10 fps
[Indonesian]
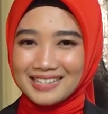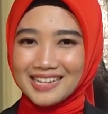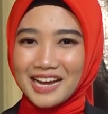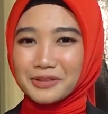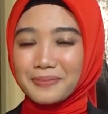
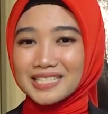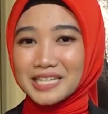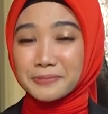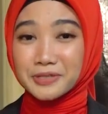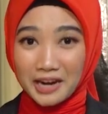Jangan
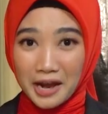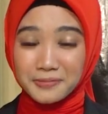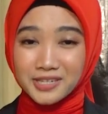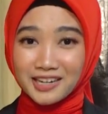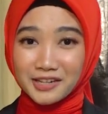lupa
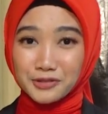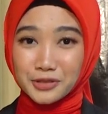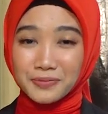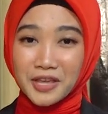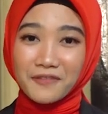subscribe channel
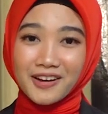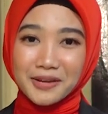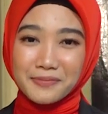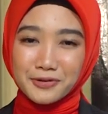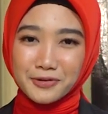YouTube
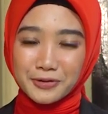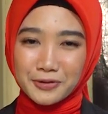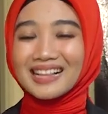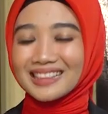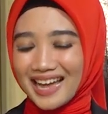TVRI
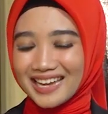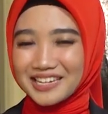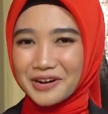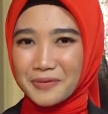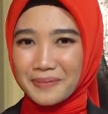Bengkulu,
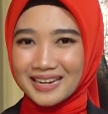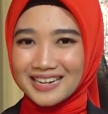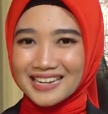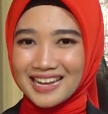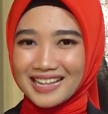like,
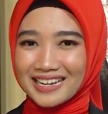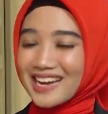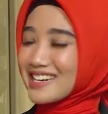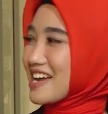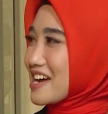komen, dan nyalakan